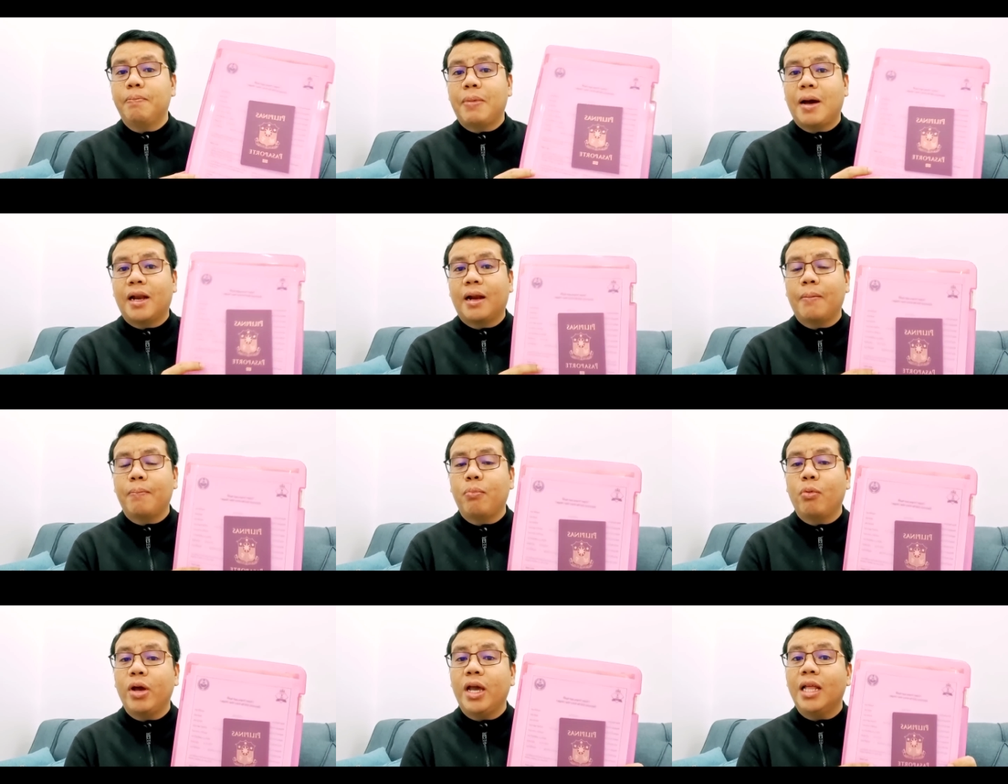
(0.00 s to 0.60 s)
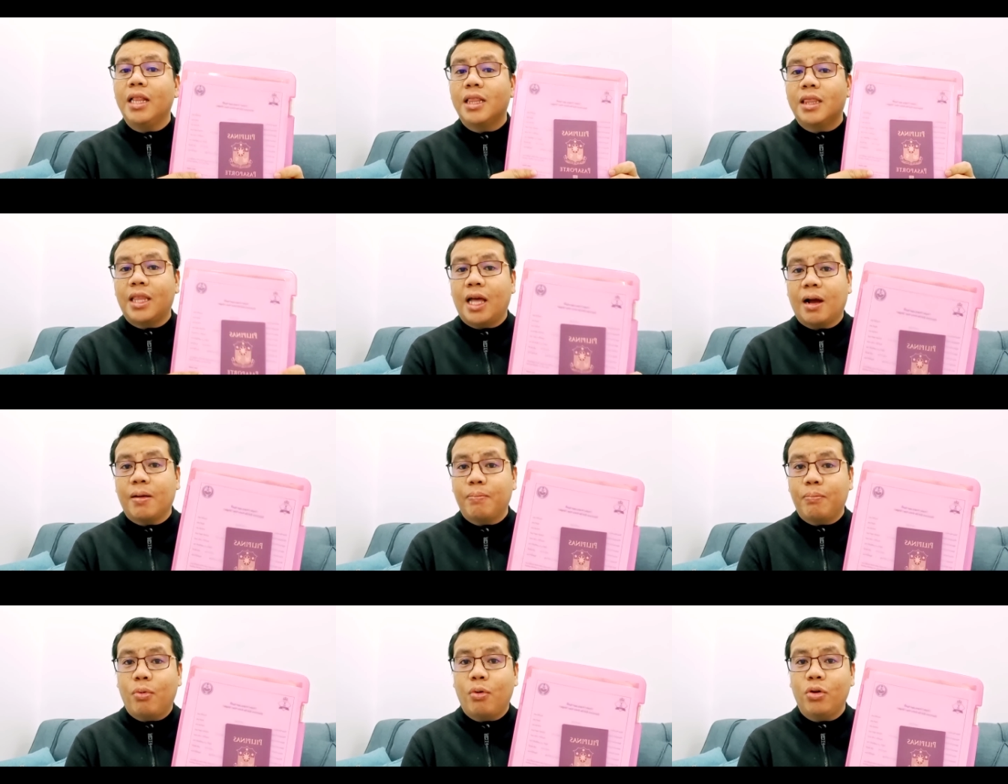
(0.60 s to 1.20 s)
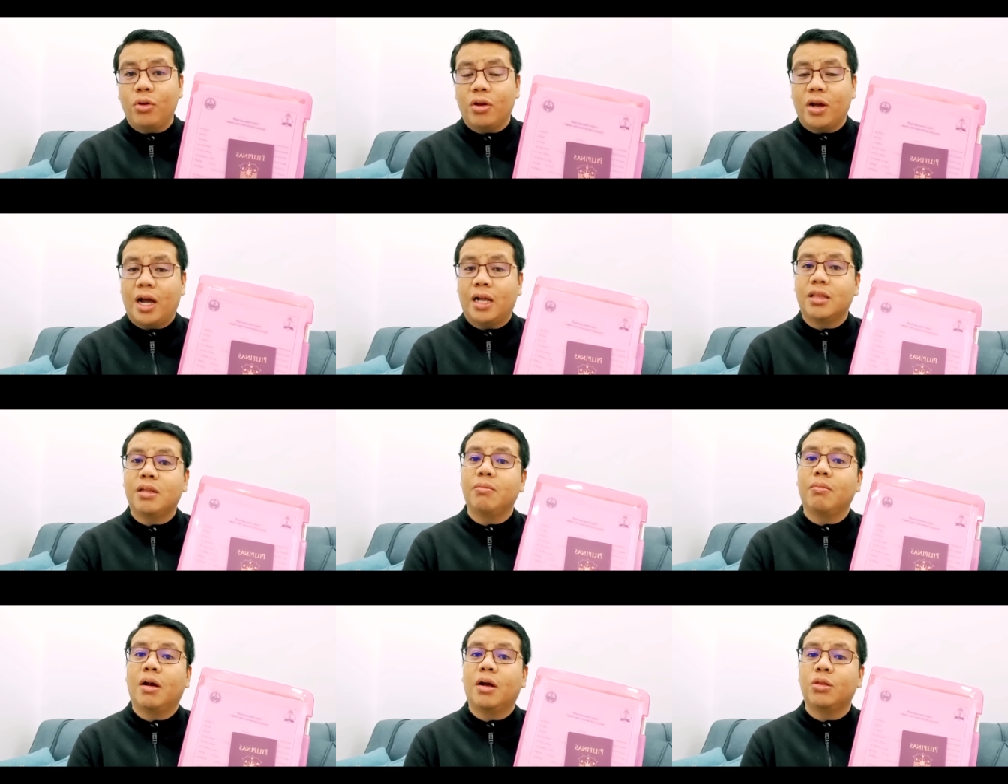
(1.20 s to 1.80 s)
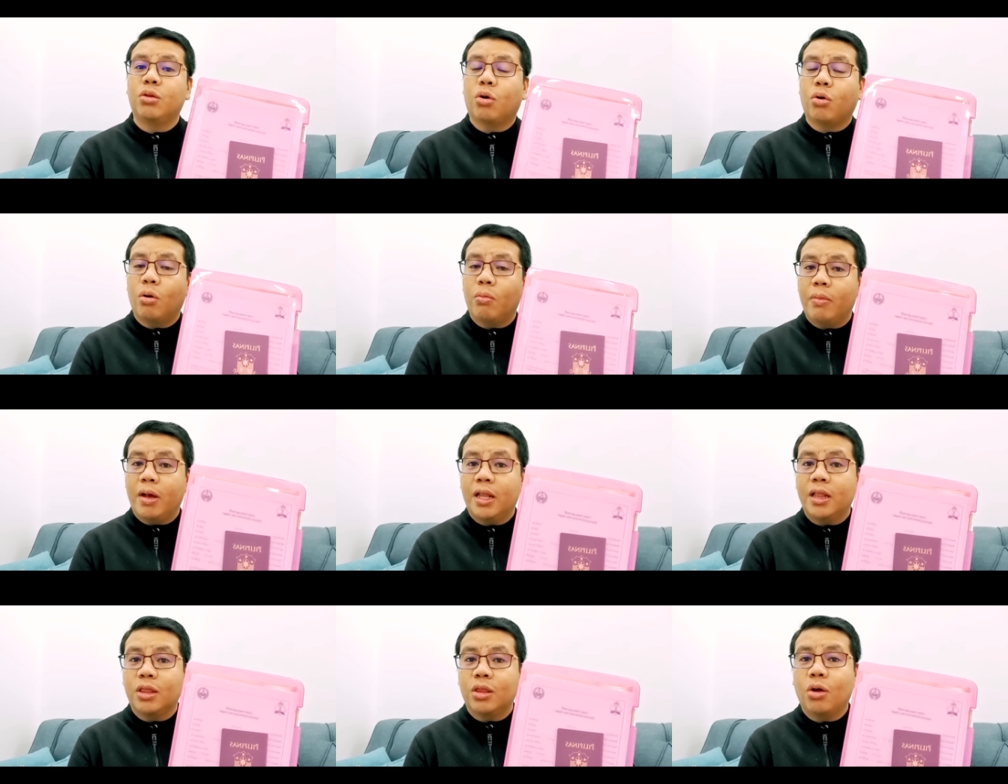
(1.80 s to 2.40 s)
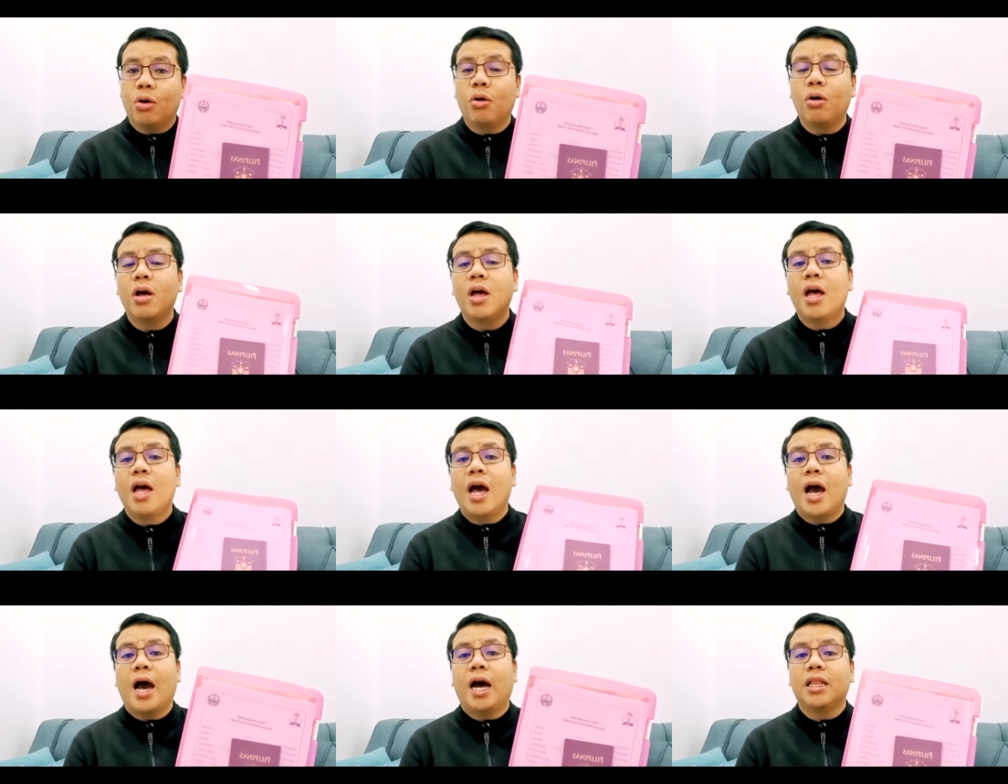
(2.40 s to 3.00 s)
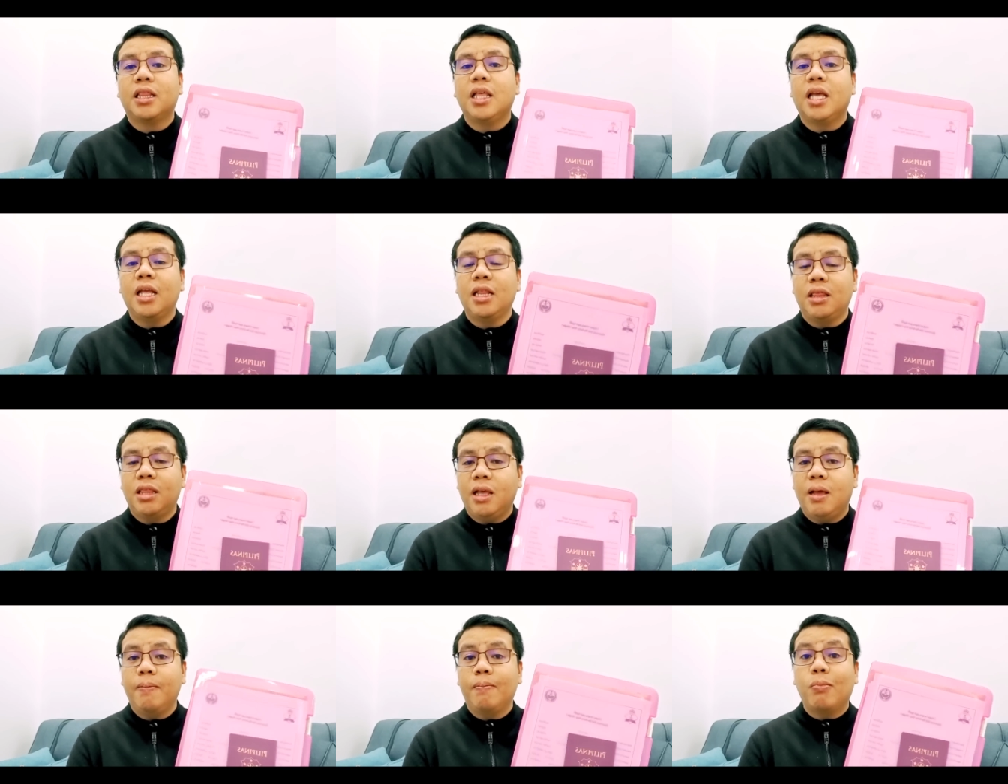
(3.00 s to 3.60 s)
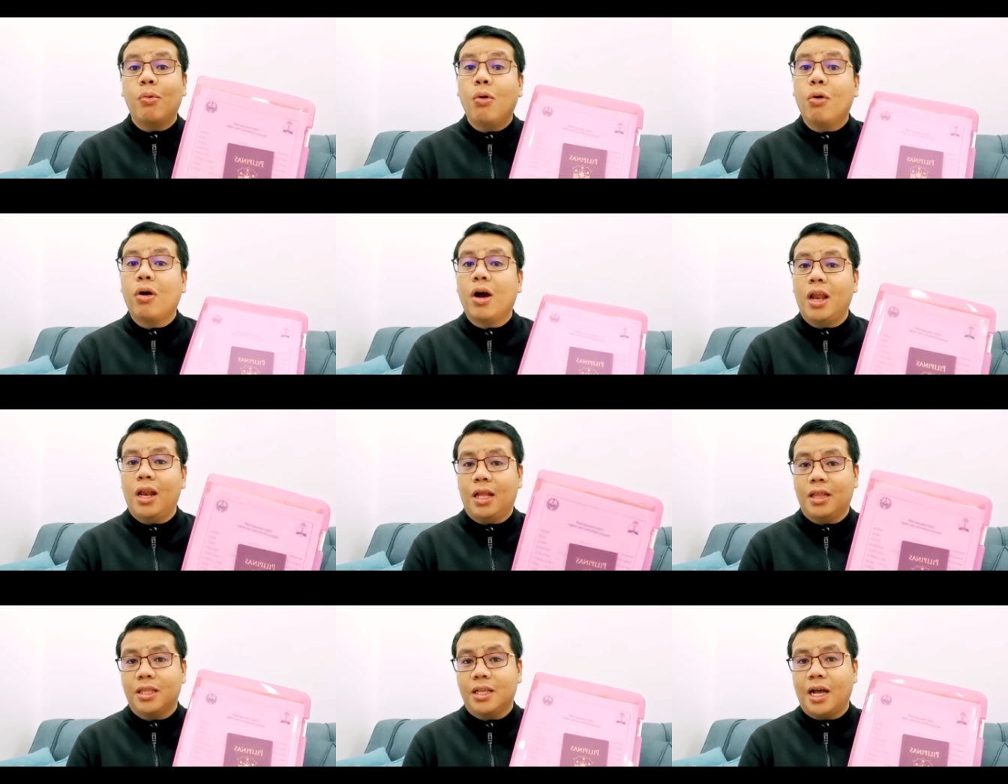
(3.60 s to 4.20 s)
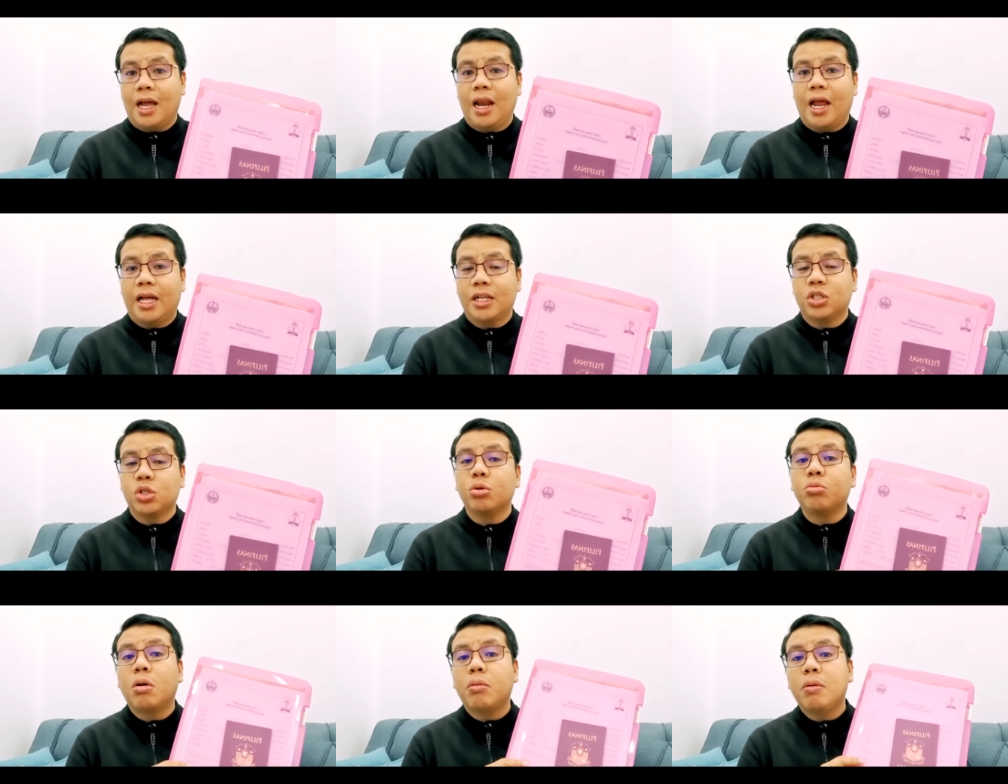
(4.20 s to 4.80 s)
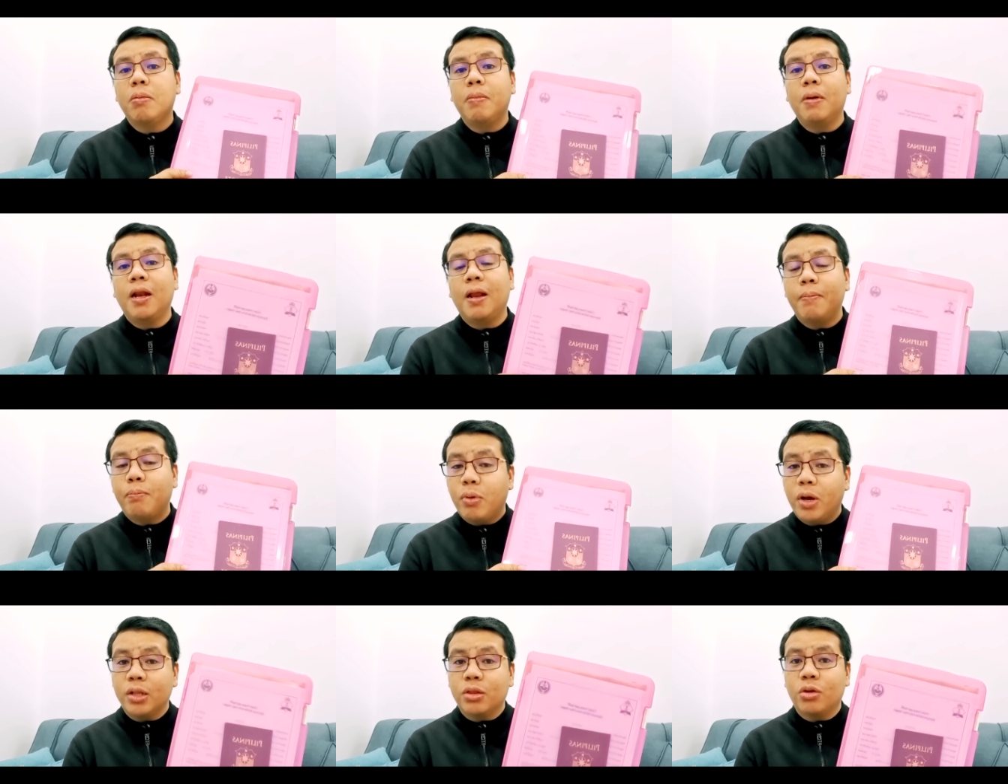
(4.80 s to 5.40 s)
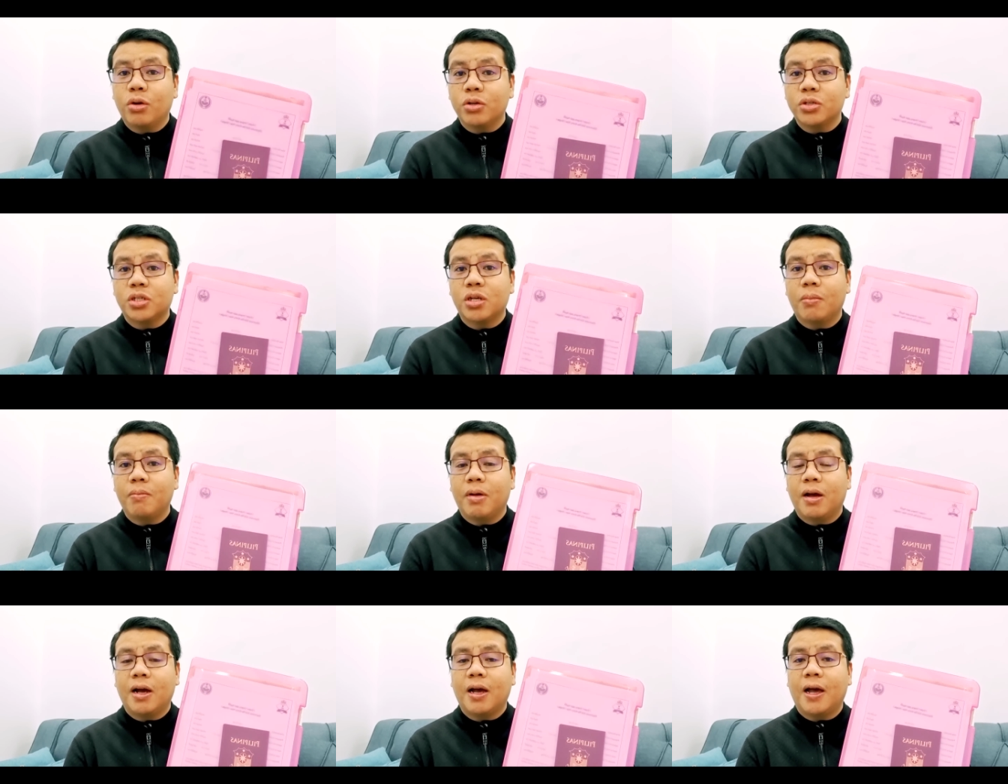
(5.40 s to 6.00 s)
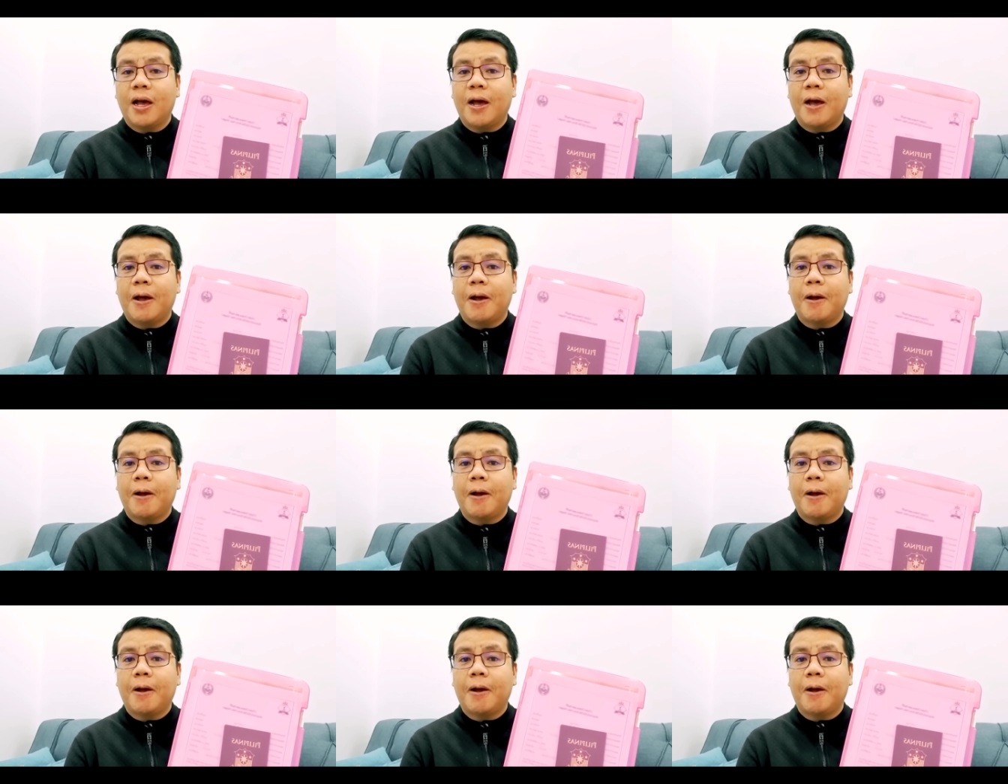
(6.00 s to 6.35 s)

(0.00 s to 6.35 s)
Para po intact po yung ating mga dokumento at hindi po kalat-kalat. So mabibili po ito sa mga